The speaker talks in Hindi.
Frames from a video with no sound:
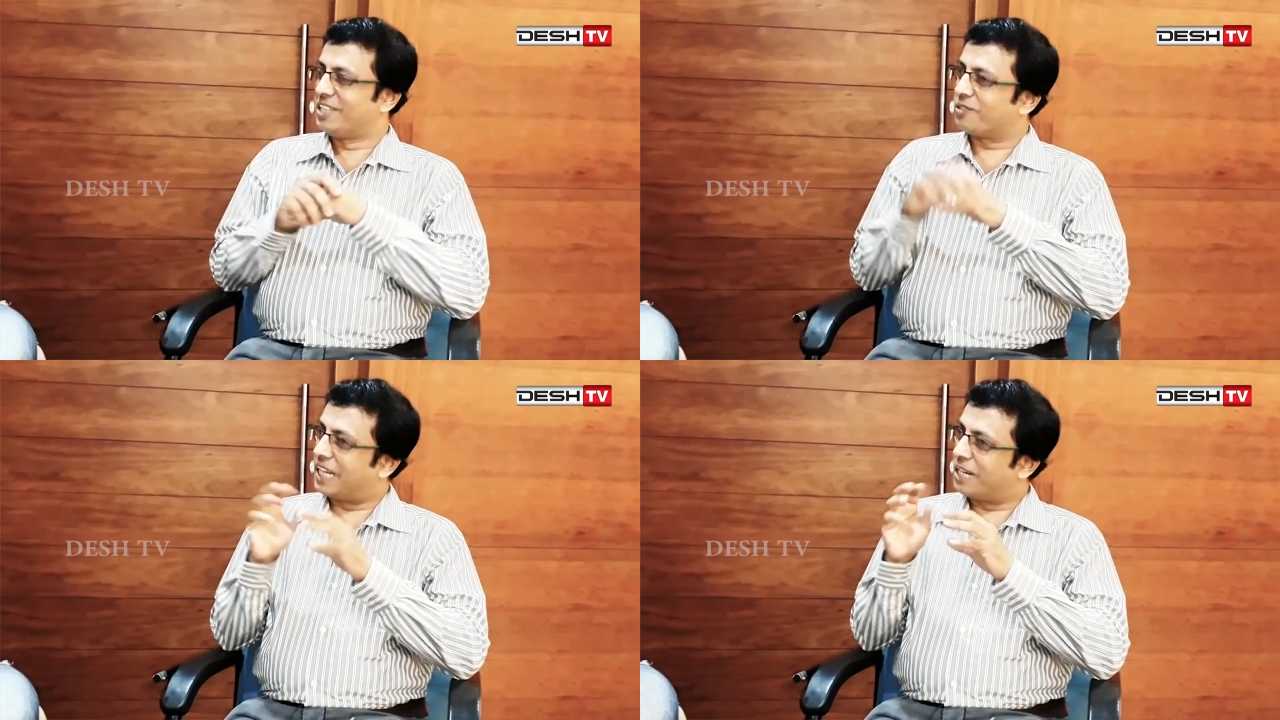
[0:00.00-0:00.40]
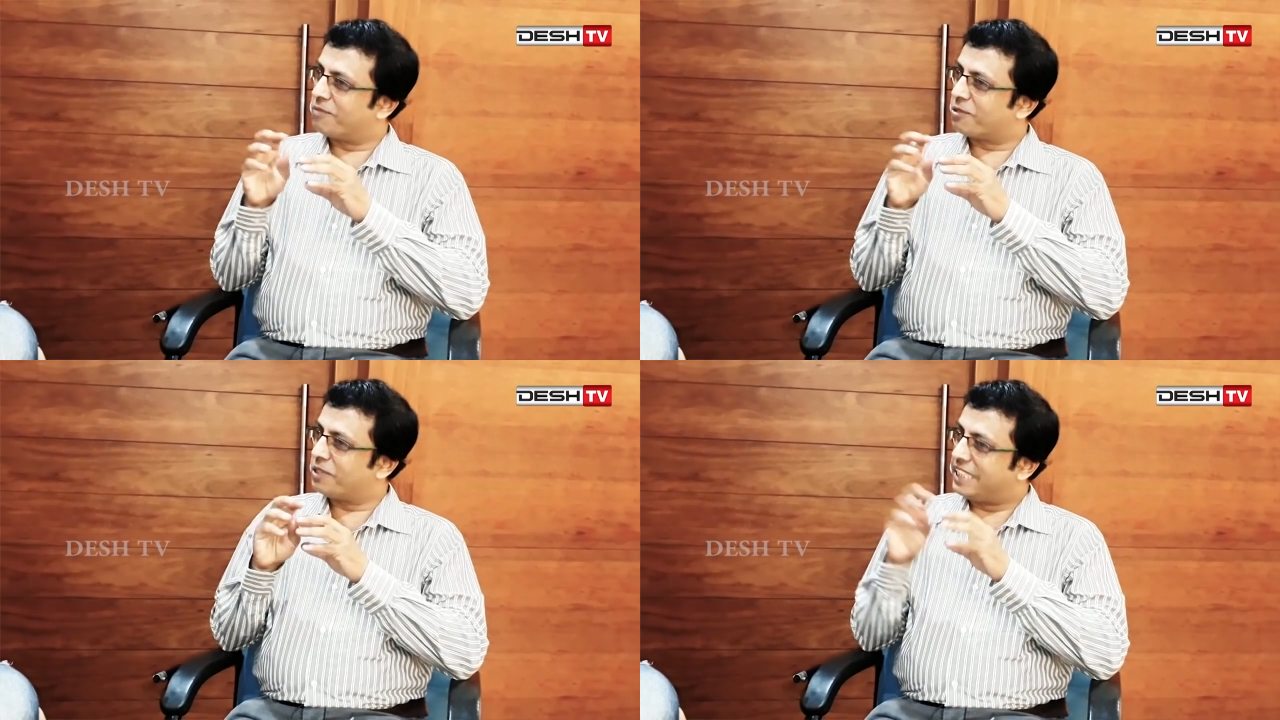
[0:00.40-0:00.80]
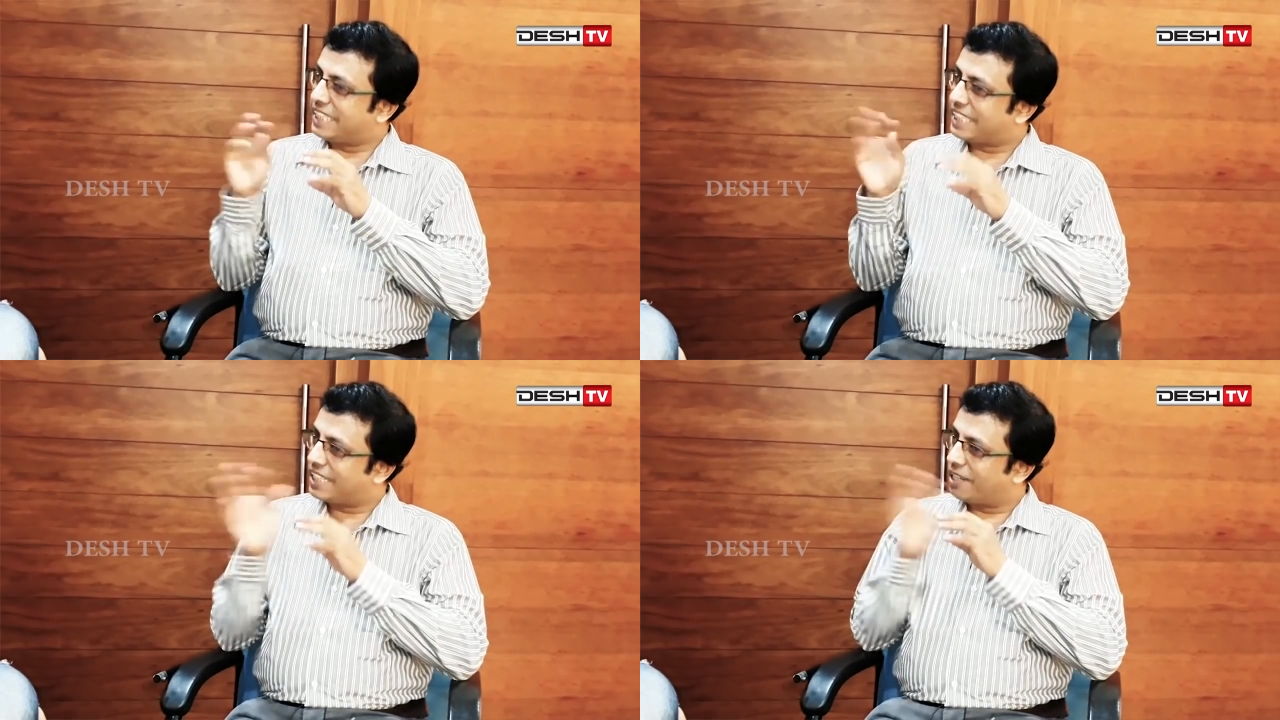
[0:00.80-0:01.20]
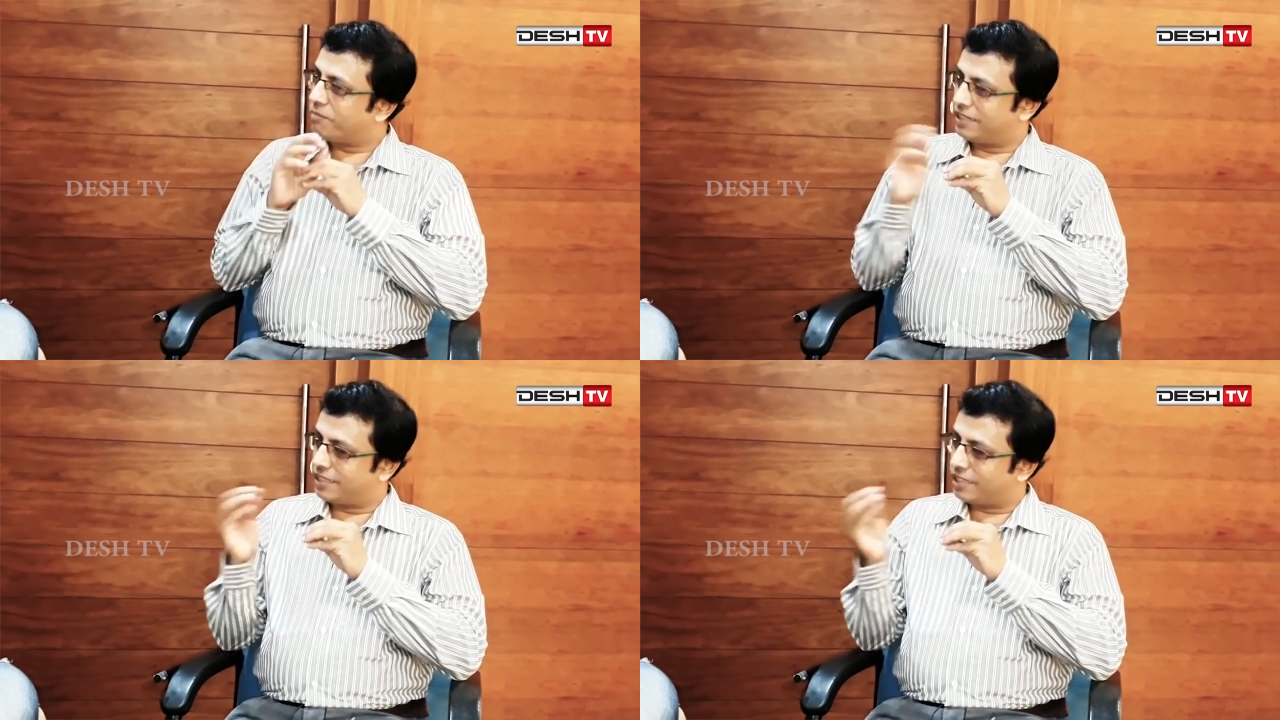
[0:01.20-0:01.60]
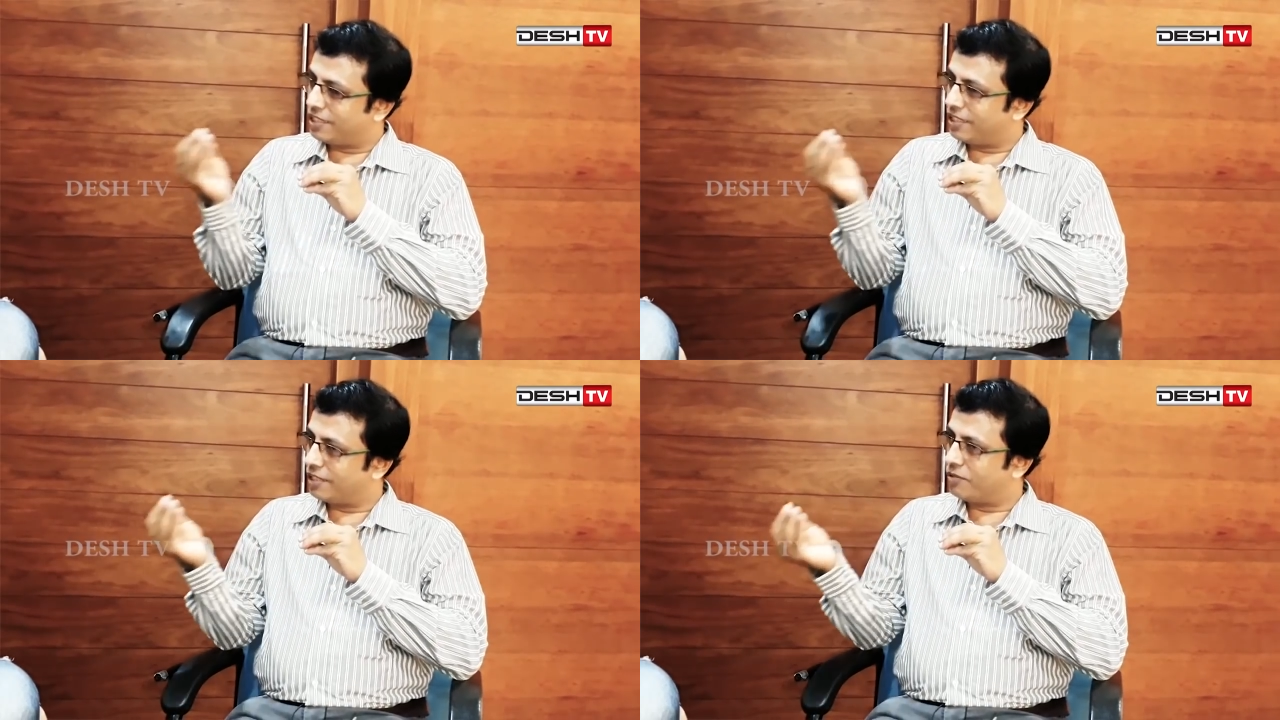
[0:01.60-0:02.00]
तो घर में कोई नीक नाम जैसे के
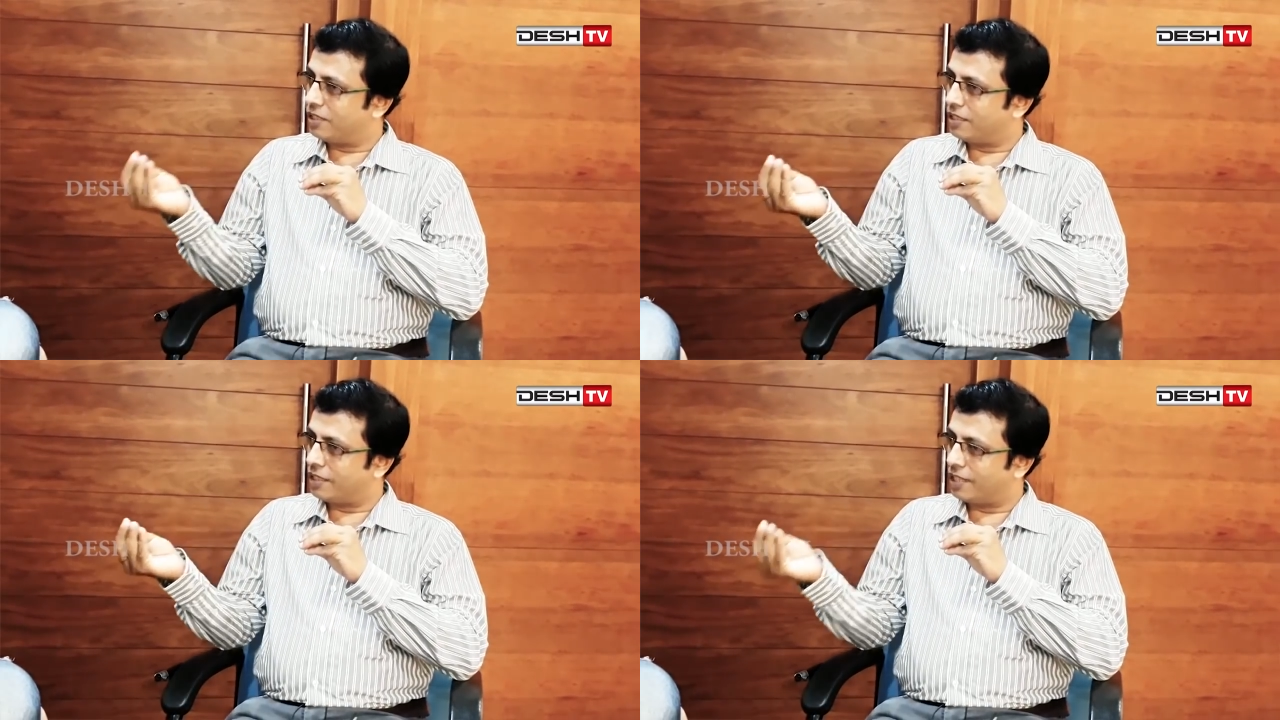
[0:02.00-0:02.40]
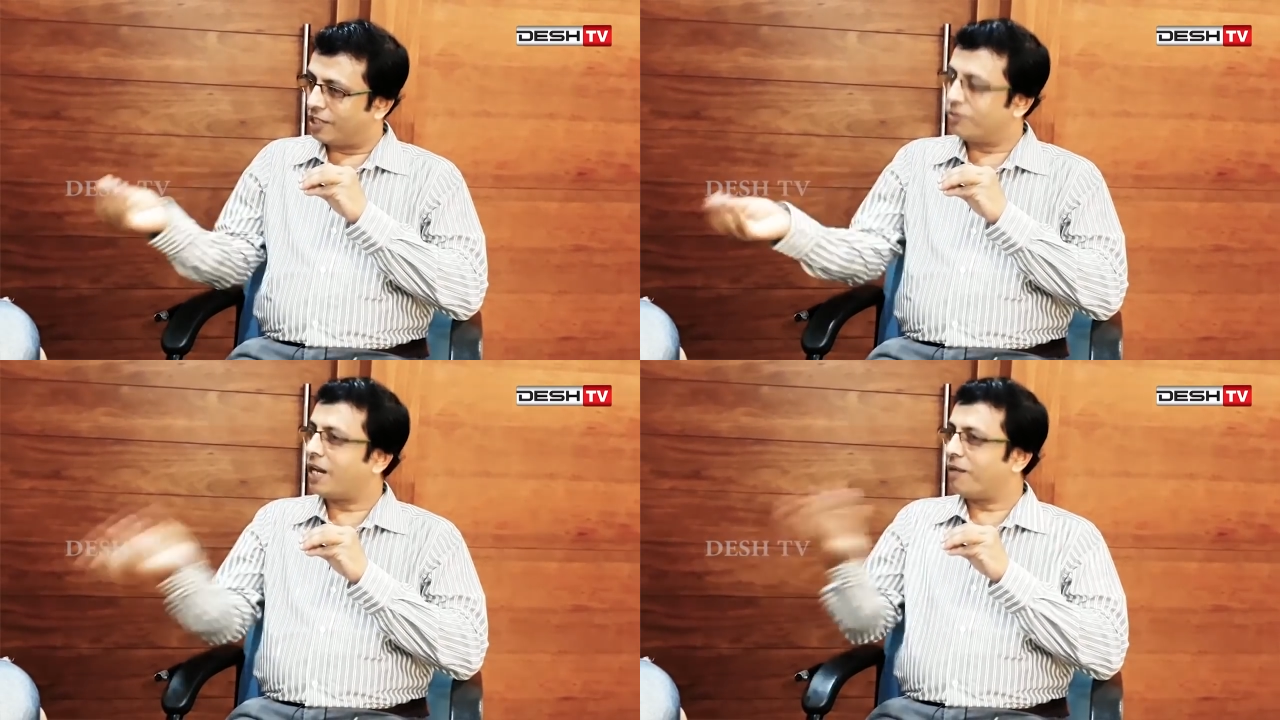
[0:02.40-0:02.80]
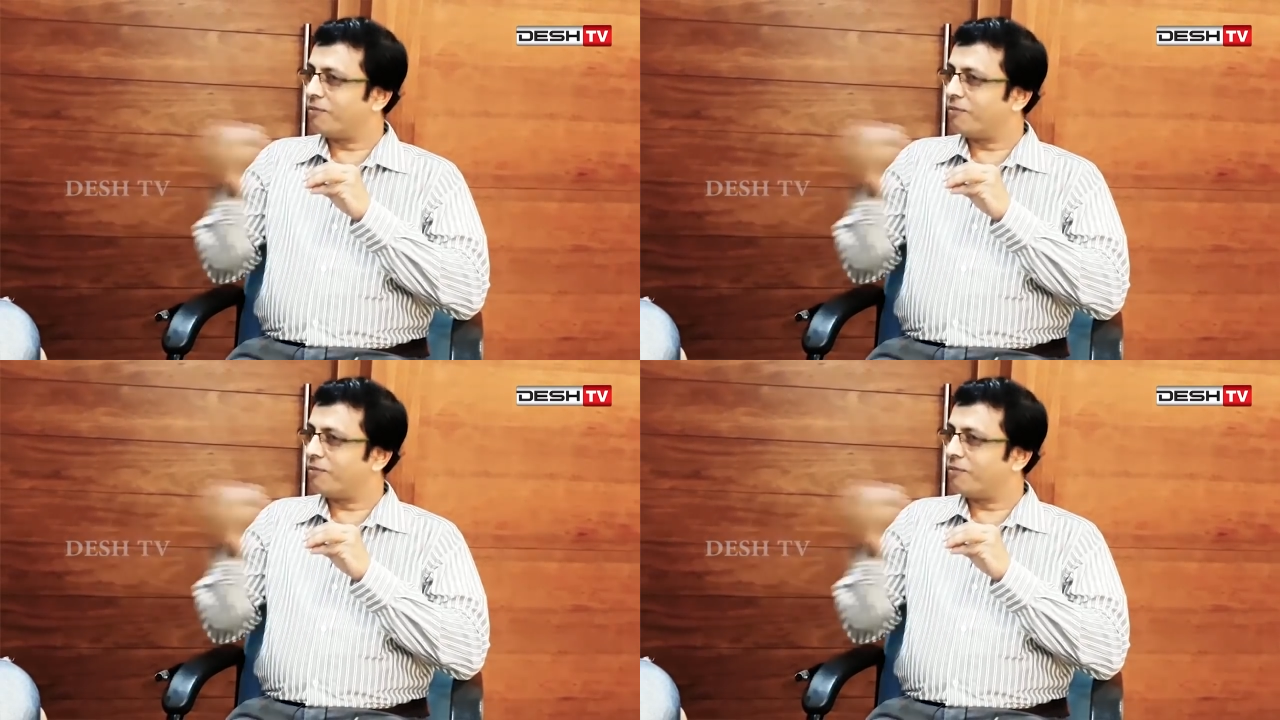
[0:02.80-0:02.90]
कोई घरेलू नाम